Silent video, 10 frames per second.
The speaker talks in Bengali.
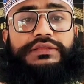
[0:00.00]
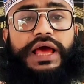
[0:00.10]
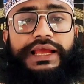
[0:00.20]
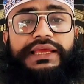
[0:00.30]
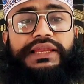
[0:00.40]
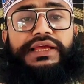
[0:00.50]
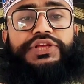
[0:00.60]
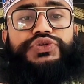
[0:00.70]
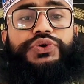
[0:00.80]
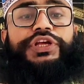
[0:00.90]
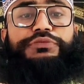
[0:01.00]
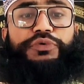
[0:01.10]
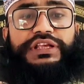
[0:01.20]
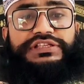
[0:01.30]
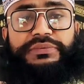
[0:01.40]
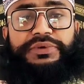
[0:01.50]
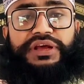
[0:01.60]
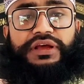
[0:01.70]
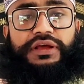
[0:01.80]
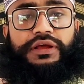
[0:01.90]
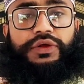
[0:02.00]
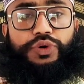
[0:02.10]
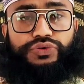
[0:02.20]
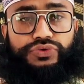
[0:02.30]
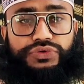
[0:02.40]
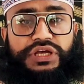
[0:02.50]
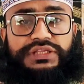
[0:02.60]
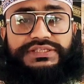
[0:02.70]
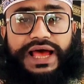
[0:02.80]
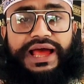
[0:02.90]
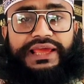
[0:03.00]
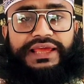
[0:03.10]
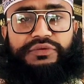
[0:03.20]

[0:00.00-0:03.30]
তাকে নাকি শহীদ বলা যাবে না কতটা জাহেল